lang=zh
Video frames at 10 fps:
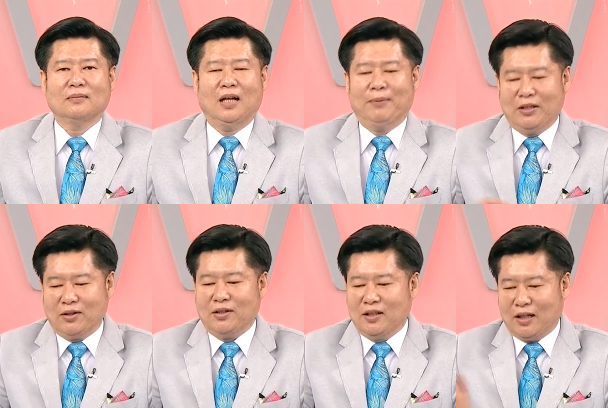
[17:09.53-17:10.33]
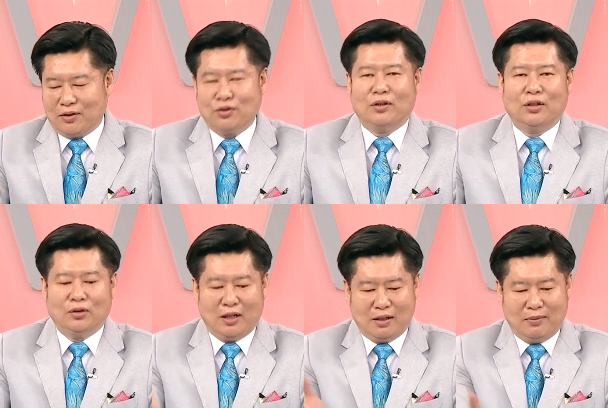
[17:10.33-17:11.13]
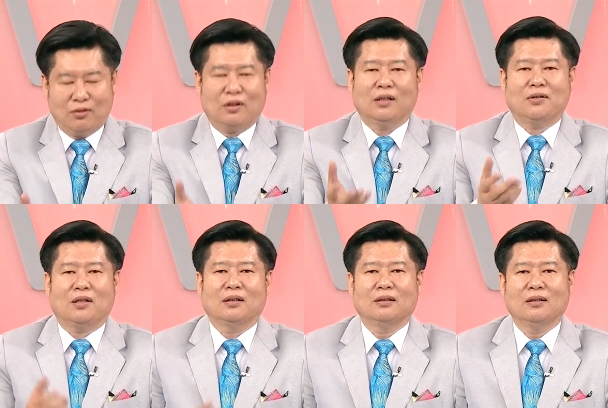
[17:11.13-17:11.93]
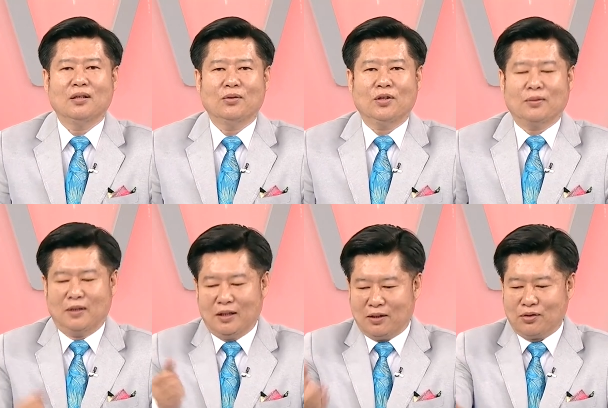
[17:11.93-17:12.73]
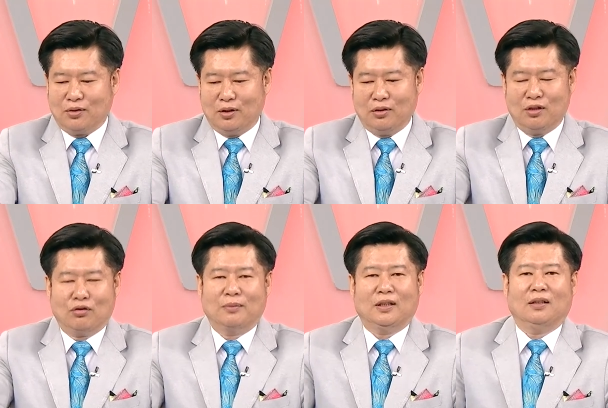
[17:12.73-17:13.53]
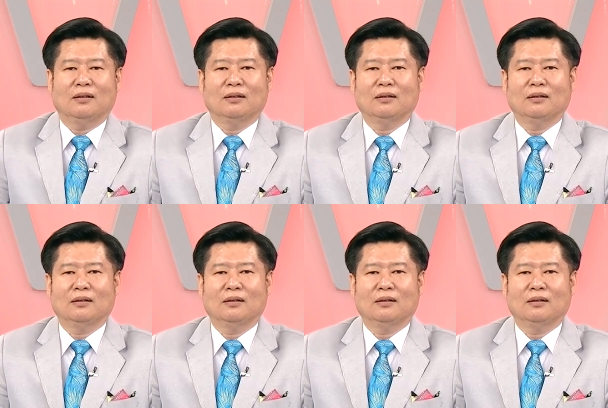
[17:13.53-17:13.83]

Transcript: 要不然就是你老是赚很多啊，你没有赚到钱，为什么你老是赚很多你赚不到？